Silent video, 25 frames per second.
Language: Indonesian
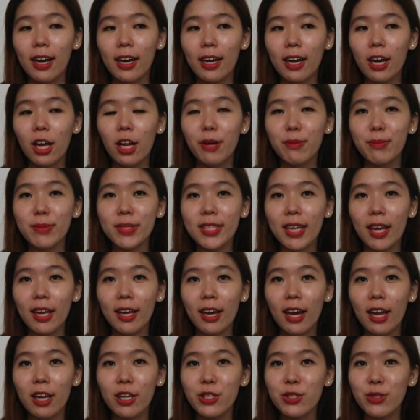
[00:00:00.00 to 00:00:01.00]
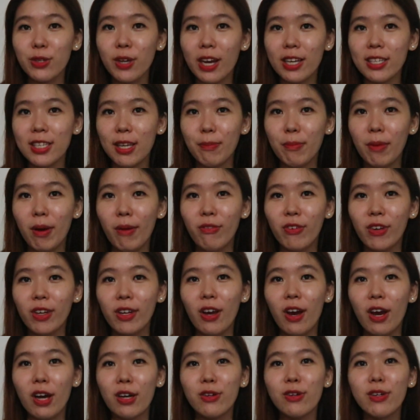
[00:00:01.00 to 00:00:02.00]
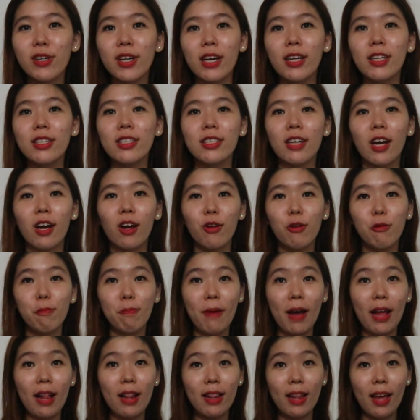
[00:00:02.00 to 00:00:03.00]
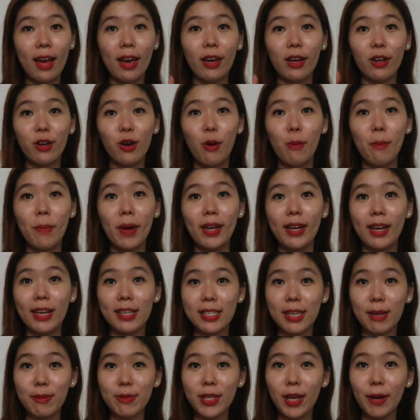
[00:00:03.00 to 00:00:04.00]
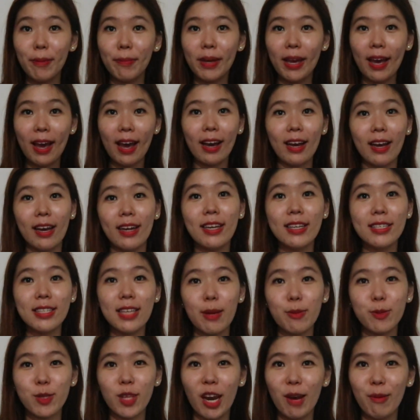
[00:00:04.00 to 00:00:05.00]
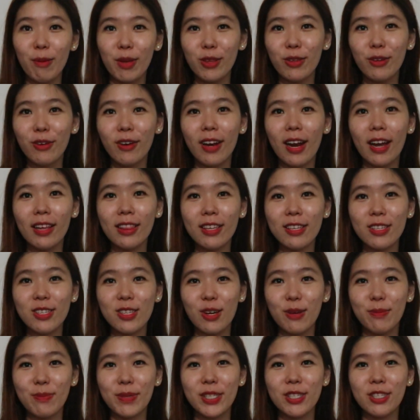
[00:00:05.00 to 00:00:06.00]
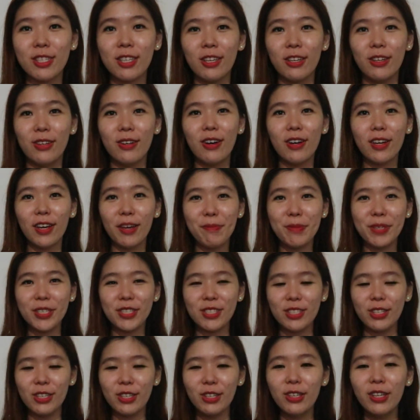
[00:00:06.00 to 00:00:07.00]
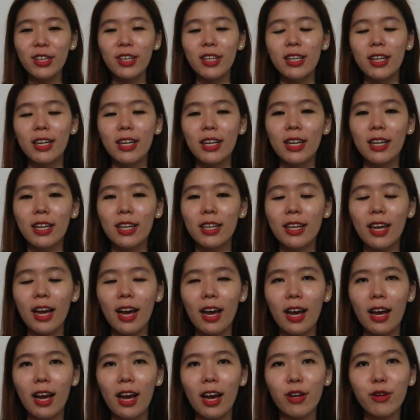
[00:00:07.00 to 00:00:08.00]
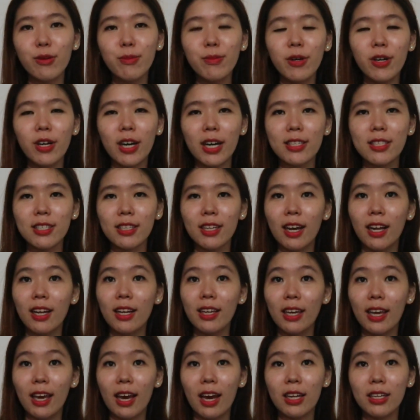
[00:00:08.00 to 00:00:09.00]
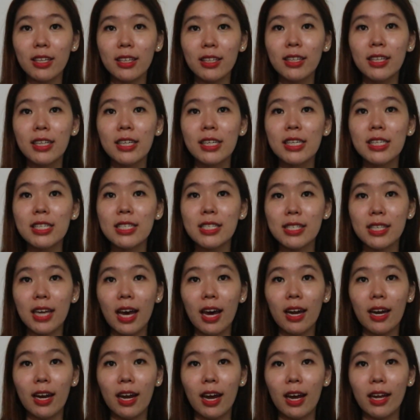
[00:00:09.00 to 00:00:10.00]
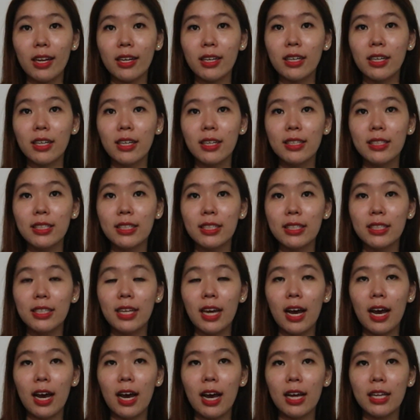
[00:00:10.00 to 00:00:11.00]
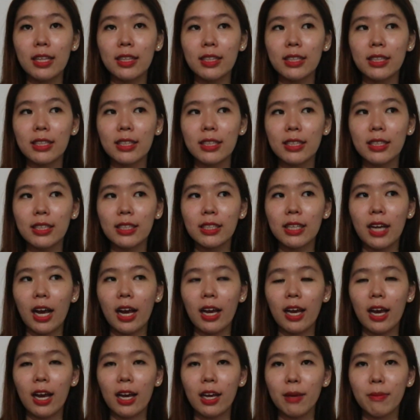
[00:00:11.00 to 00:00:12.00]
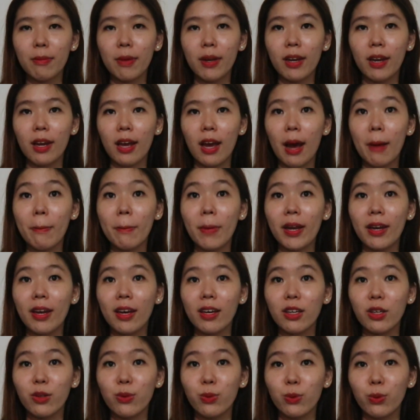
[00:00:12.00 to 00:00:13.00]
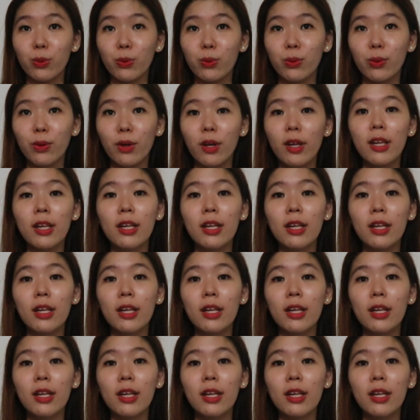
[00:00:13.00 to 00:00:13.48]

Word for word: Kalau misalnya kalian suka sama video aku, kalian jangan lupa like, komen, dan subscribe ya. Karena subscribe itu gratis loh, Bishq. Oke, okay, Nah, aku mau kasih kalian saran dan kayak gimana ya, amanah gitu